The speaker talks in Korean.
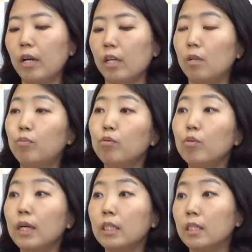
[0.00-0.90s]
한
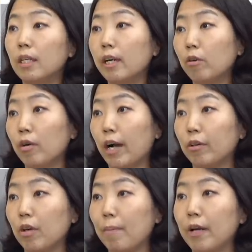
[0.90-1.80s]
1%까지 인상할 걸
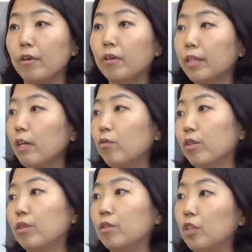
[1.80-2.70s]
가격에 반영은 하고
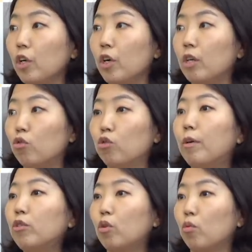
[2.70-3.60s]
있거든요. 음.
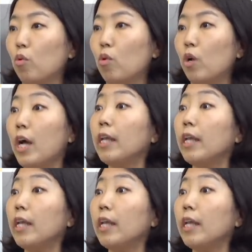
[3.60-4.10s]
두번 정도.